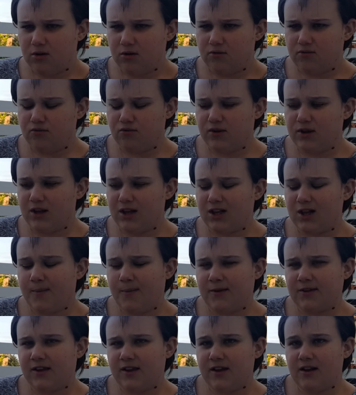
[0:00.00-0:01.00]
Vu qu'elle a de la
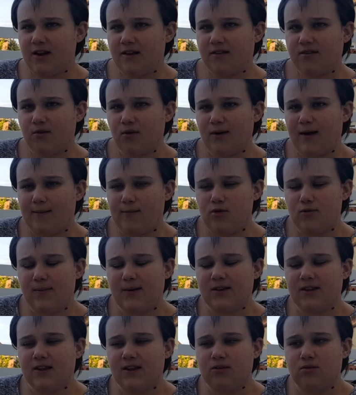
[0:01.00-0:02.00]
pâté, elle a 100 grammes le
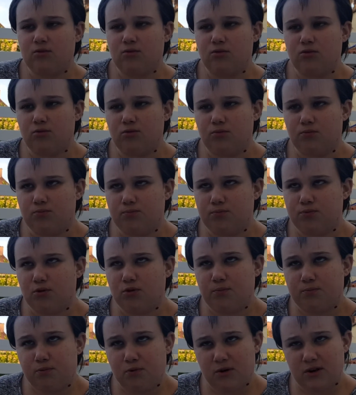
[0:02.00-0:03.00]
matin de...
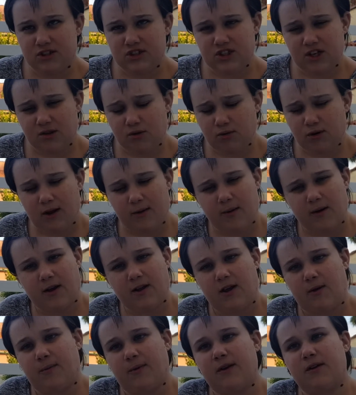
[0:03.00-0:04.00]
pour, pour un chien de son
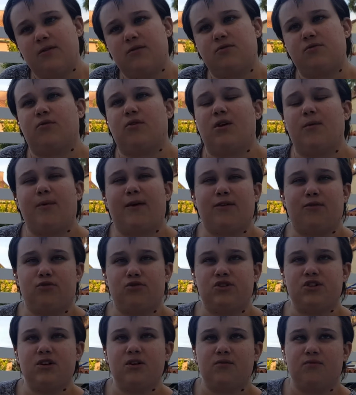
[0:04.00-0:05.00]
gabarit. Après, sur un gabarit du
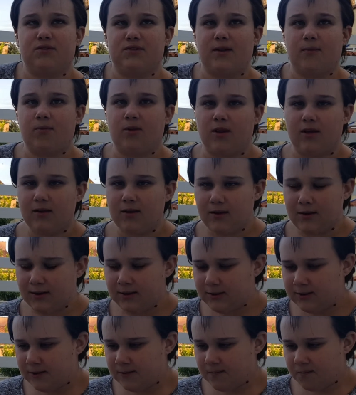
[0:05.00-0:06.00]
chien, il faut adapter.
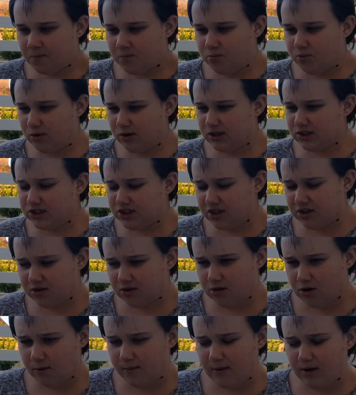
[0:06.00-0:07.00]
Pour un chien
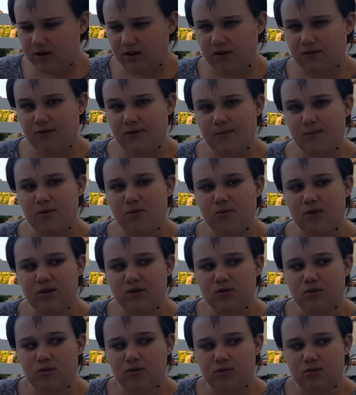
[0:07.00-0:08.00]
comme elle qui fait un peu moins
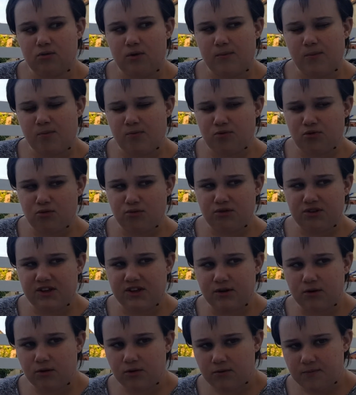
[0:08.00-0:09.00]
de... un peu plus de 8
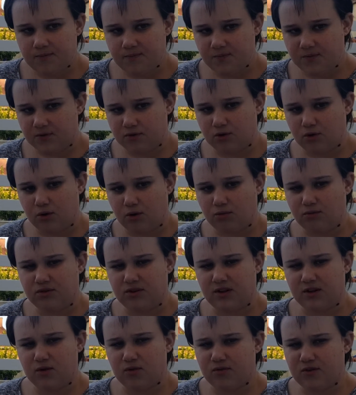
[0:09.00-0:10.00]
kg, entre
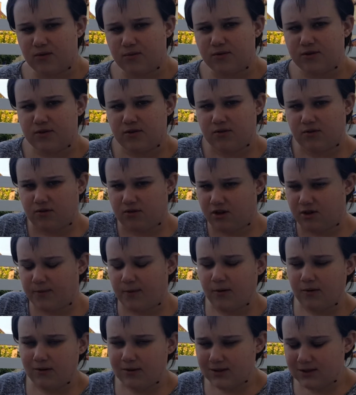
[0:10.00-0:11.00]
8 et 9,5, hein, ça
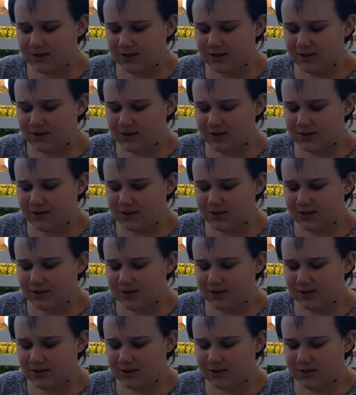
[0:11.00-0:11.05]
dépend.